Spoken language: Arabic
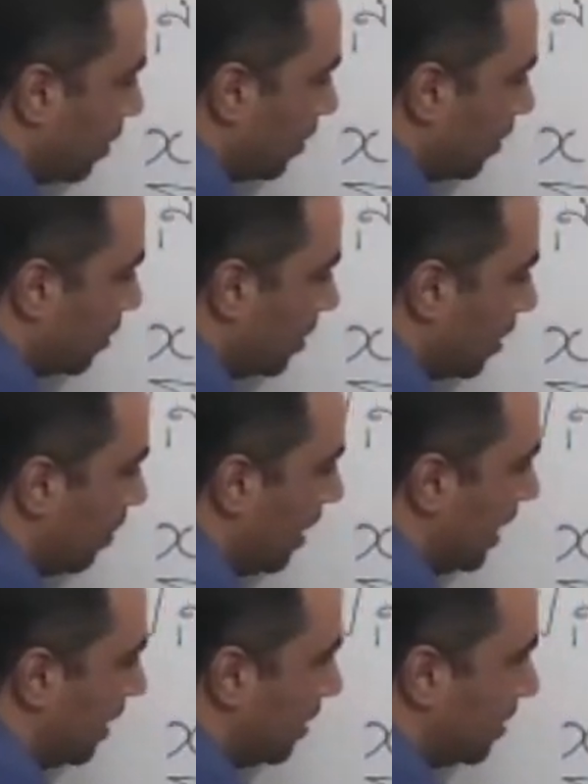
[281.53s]
آه، يا
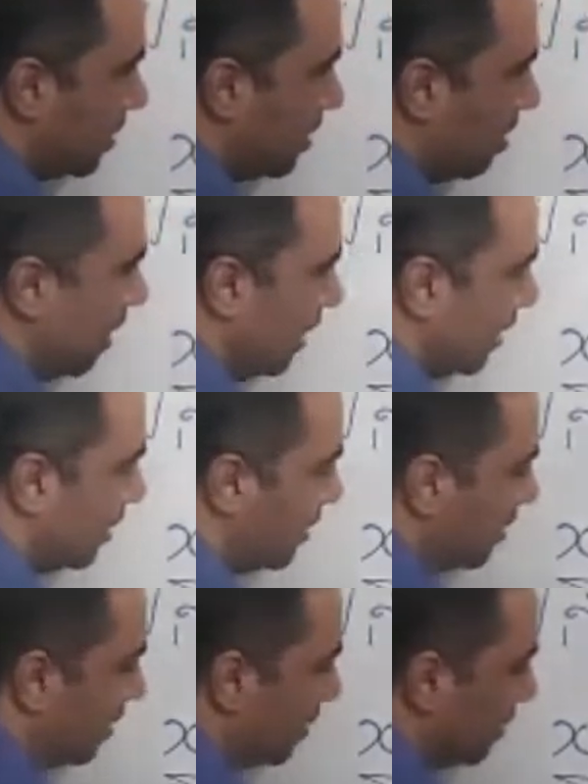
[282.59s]
ولا آه. يا ولا
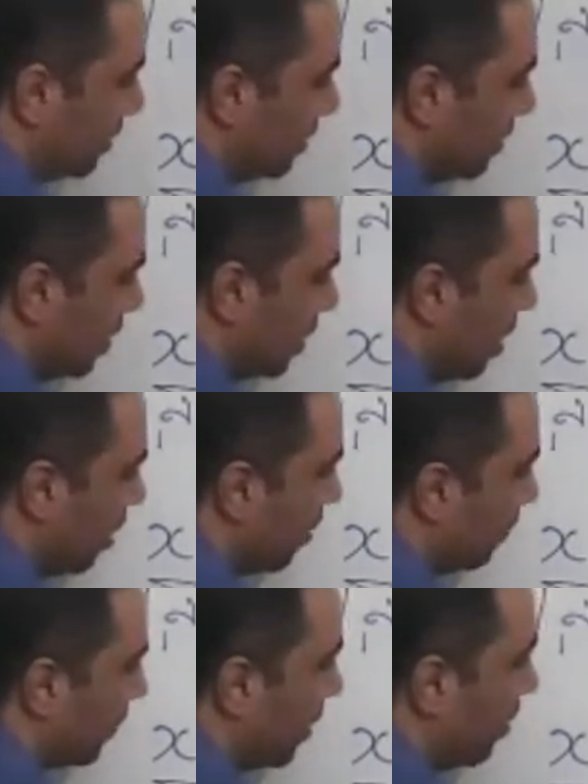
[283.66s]
ايوه اسف اسف
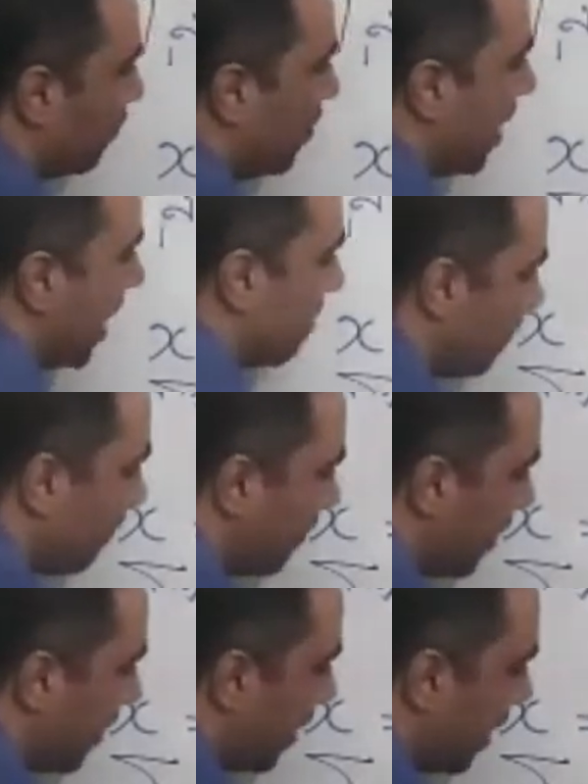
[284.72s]
في ام
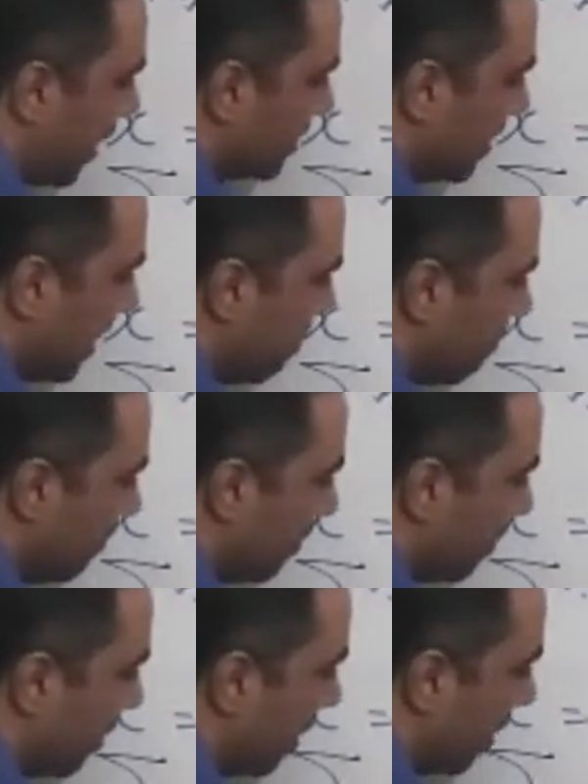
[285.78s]
ادي ام
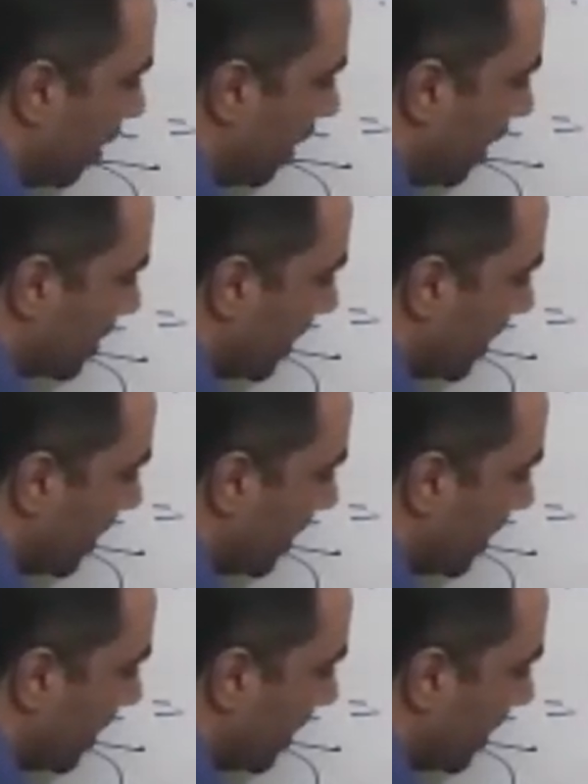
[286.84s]
ادي